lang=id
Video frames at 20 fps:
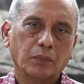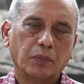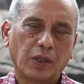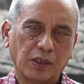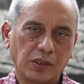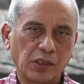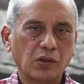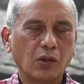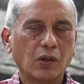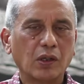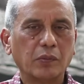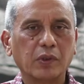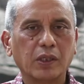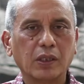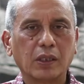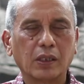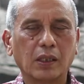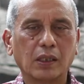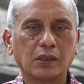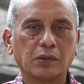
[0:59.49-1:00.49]
Pak Sito lebih
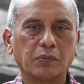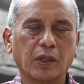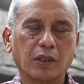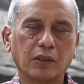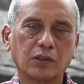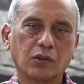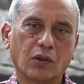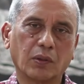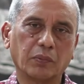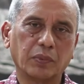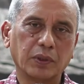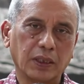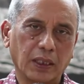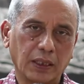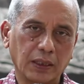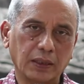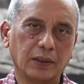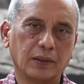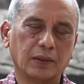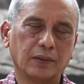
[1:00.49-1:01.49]
dikenal sebagai seorang
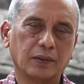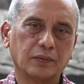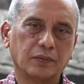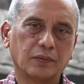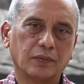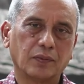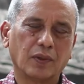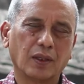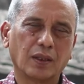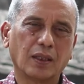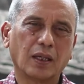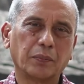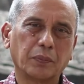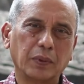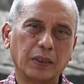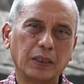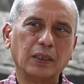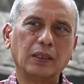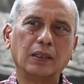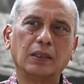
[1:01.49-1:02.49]
penyair,
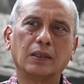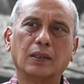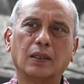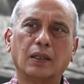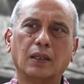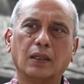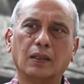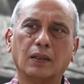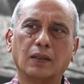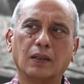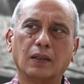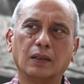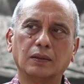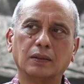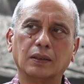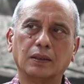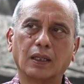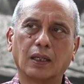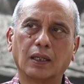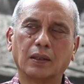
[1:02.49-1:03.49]
tetapi uh,
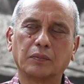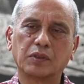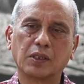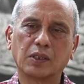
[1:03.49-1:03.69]
di dalam